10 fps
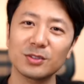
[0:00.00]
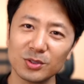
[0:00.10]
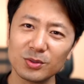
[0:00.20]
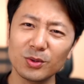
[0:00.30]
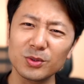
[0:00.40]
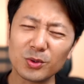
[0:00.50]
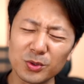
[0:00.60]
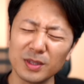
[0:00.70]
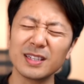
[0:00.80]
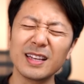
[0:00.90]
で、中国の
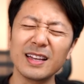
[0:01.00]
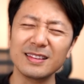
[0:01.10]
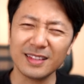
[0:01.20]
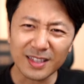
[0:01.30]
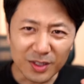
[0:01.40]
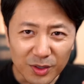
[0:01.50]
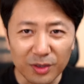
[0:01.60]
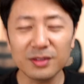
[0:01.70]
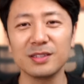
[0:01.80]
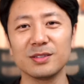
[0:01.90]
ことわざね、出て
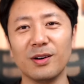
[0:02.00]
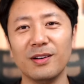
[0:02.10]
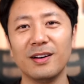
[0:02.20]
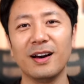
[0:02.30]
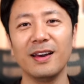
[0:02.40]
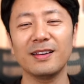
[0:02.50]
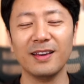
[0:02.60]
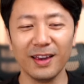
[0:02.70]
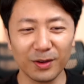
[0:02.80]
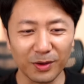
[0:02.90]
くるんですよ。は
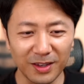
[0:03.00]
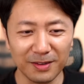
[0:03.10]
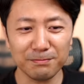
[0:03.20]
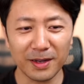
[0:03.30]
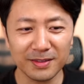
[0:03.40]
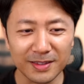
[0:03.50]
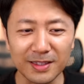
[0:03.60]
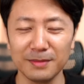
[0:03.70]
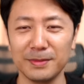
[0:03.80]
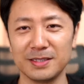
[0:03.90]
い。結構頻繁に
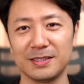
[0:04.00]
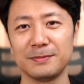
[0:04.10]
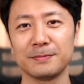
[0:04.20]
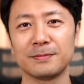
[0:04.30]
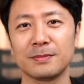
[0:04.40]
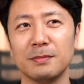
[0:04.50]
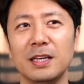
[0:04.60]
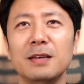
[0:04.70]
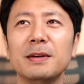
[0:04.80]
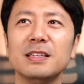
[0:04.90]
出てきます。
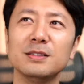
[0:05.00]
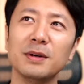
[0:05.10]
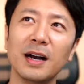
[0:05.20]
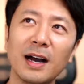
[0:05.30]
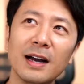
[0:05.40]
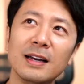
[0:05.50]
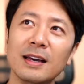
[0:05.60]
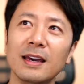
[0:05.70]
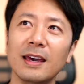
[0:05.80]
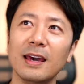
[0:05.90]
まあ、イメージは、
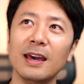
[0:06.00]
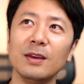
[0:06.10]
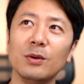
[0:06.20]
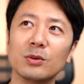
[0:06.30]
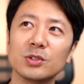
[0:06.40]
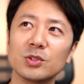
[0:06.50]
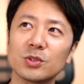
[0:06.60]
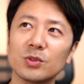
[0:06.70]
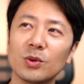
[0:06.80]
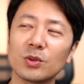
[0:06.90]
えー、四字
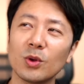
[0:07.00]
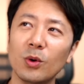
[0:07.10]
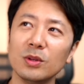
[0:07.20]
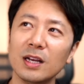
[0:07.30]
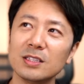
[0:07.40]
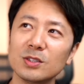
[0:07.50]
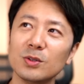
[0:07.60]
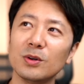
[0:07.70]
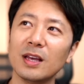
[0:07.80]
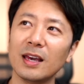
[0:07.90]
熟語と同
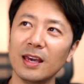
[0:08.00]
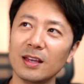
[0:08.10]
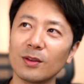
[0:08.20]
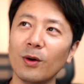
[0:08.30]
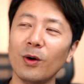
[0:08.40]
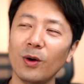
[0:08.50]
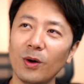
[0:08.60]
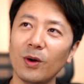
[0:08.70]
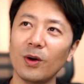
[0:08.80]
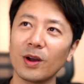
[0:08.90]
じような頻
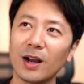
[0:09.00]
度